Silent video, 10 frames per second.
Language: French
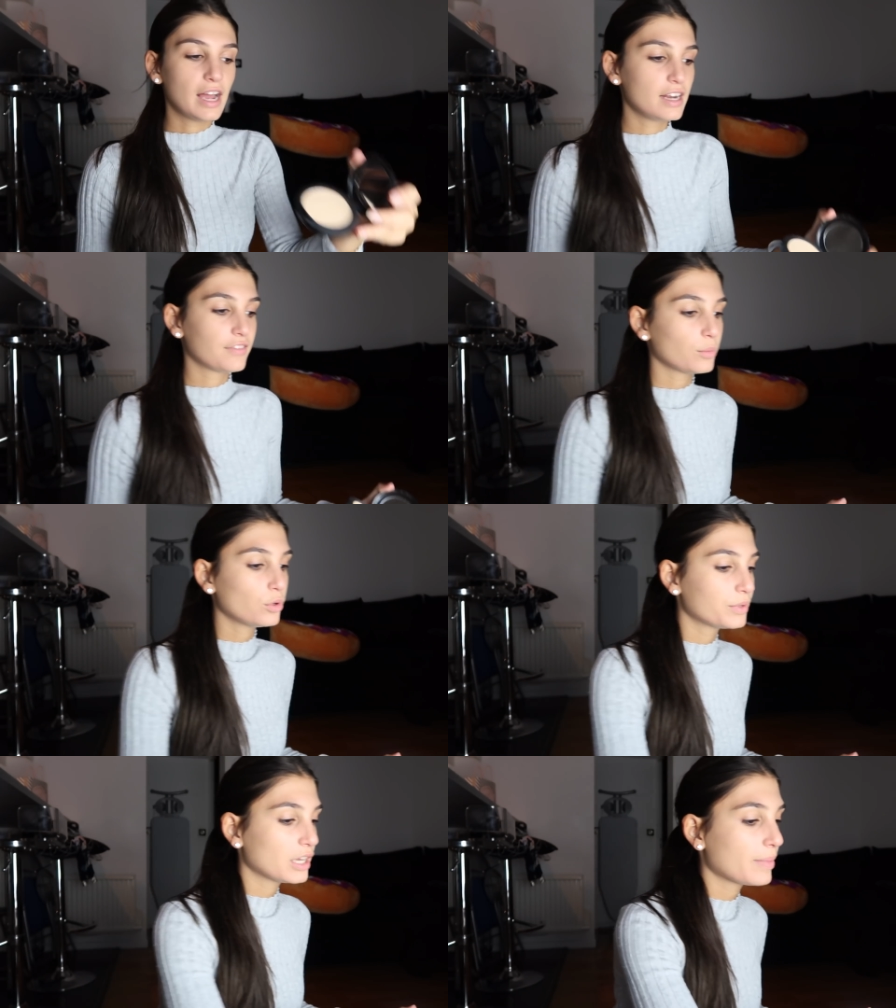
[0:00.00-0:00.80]
Elle est
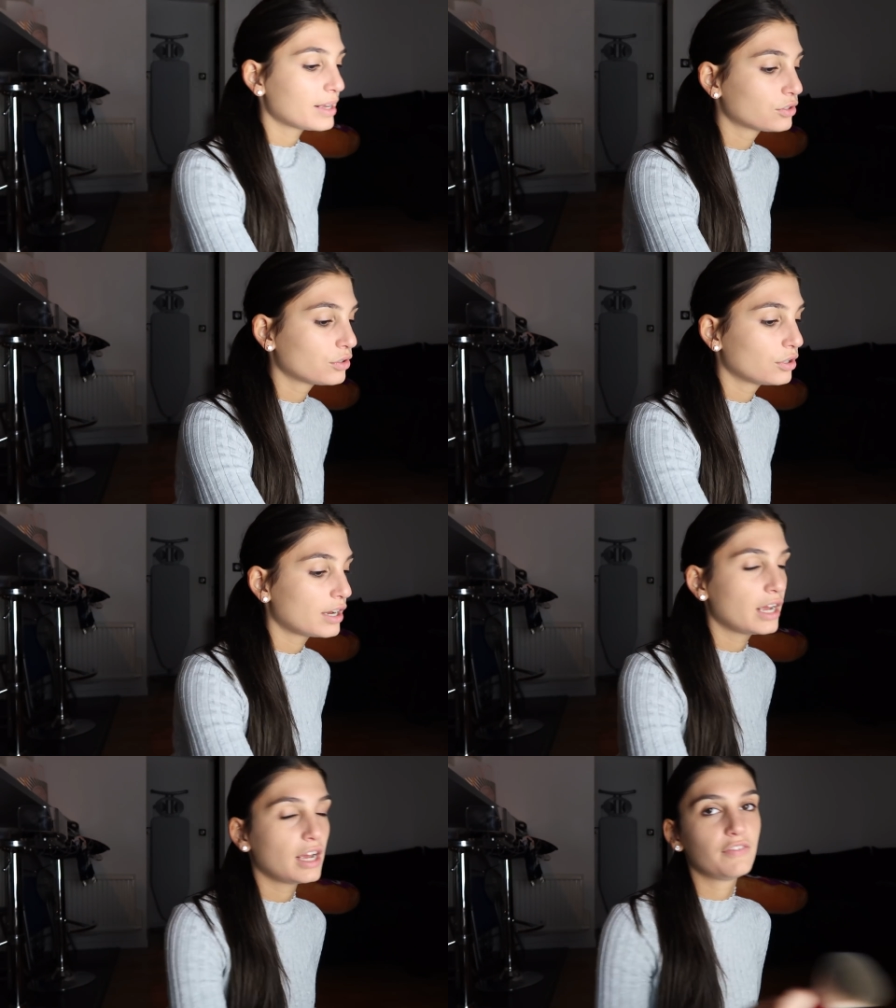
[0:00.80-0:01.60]
vraiment bien parce qu'elle
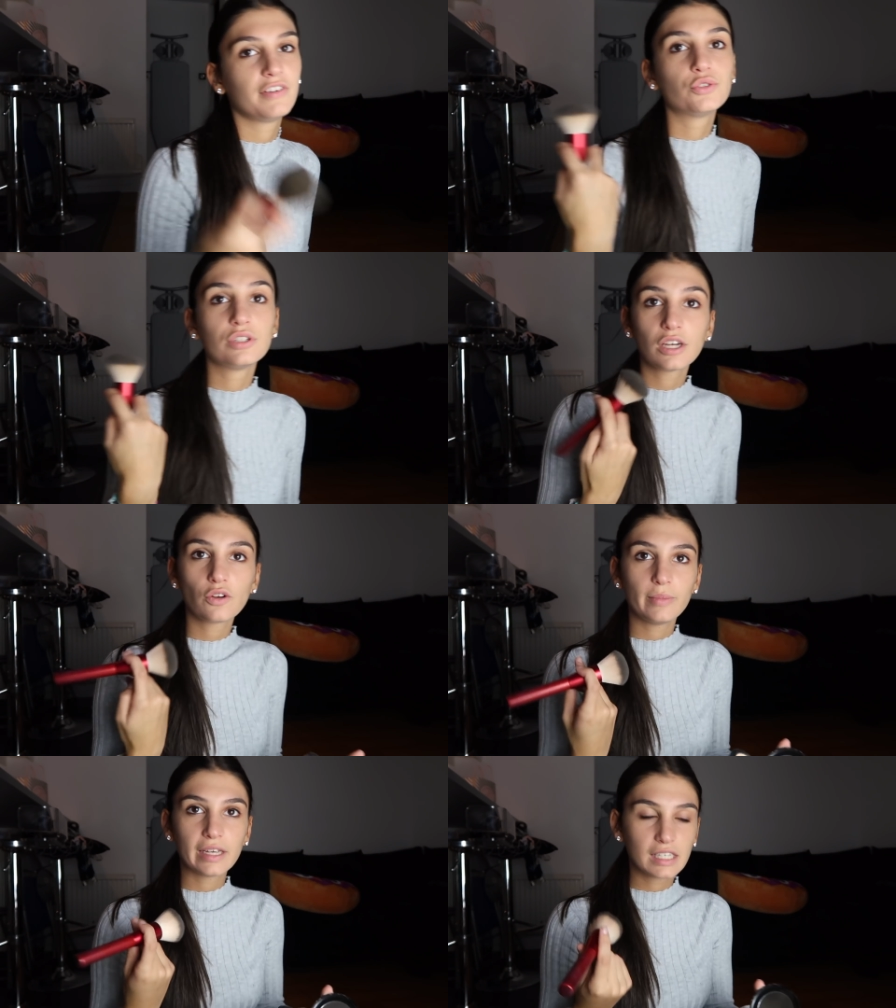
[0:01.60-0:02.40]
euh, fait tenir
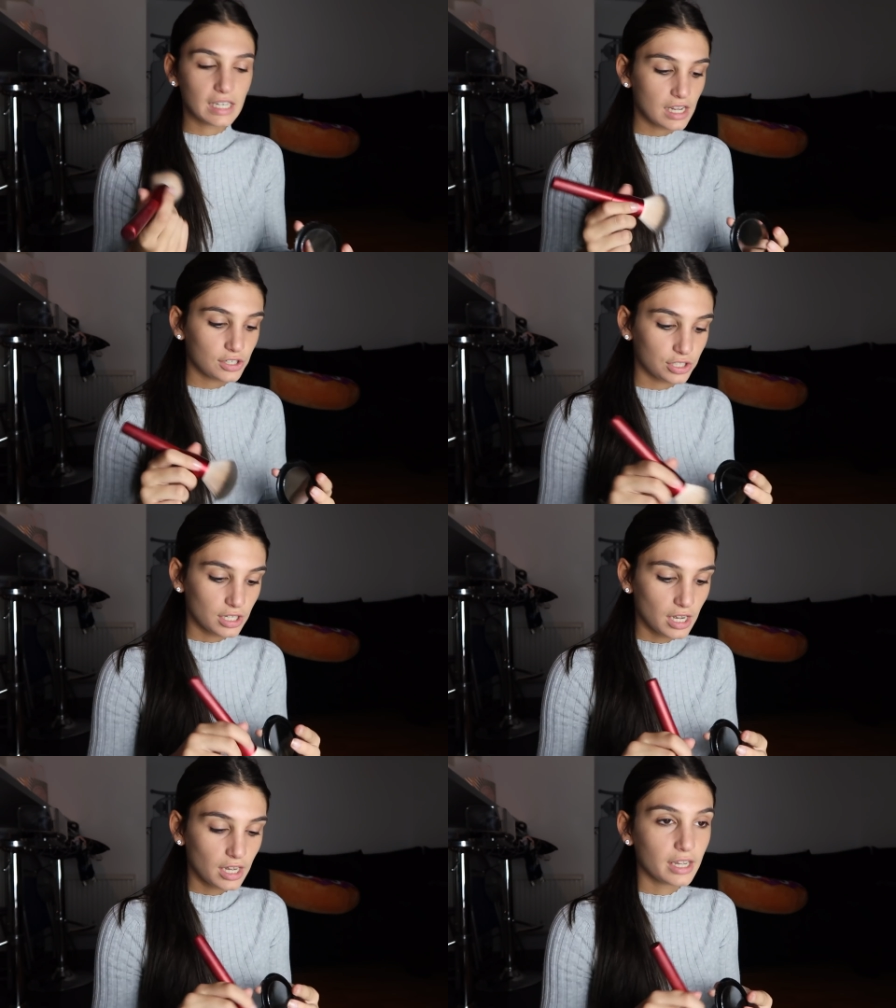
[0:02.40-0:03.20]
le maquillage
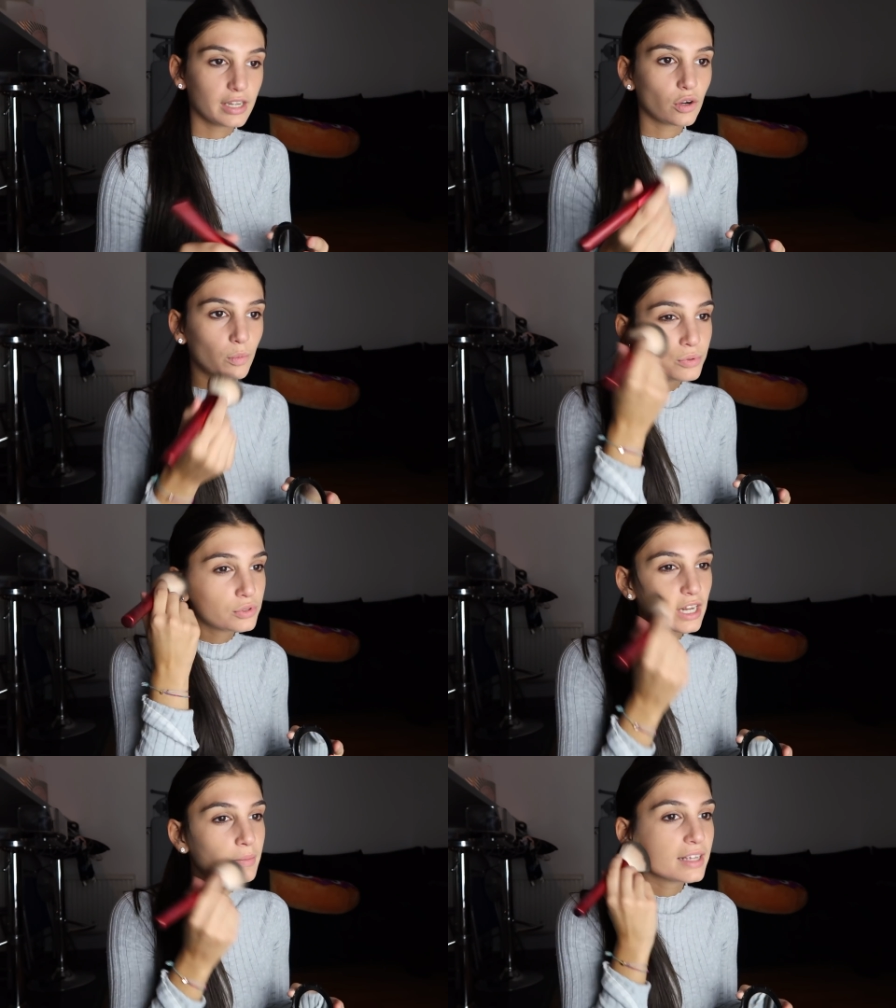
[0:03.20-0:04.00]
et en
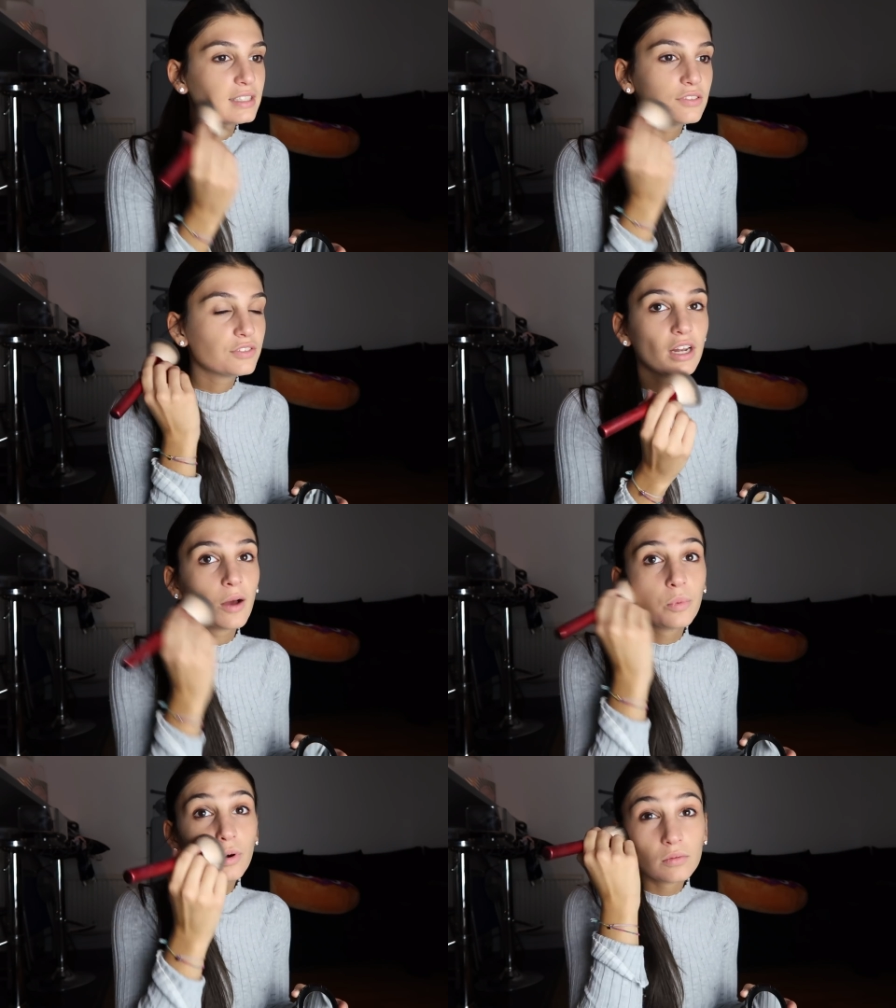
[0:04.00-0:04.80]
plus elle matifie
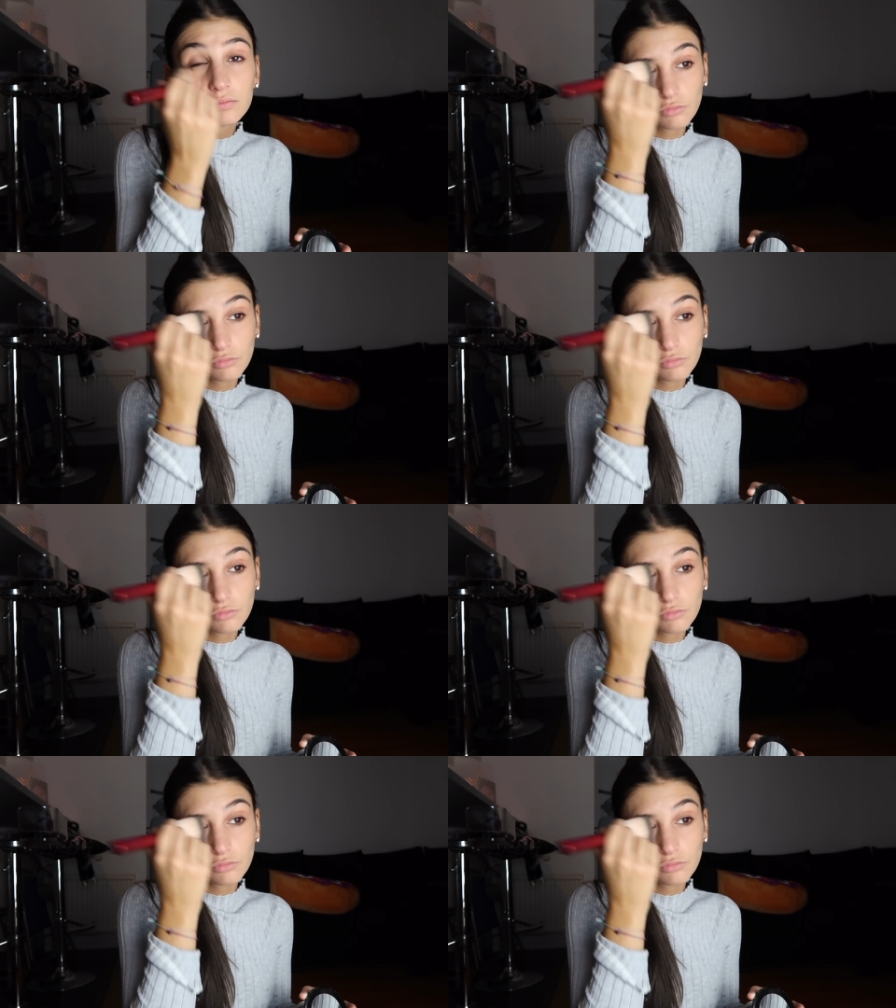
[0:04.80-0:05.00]
la peau.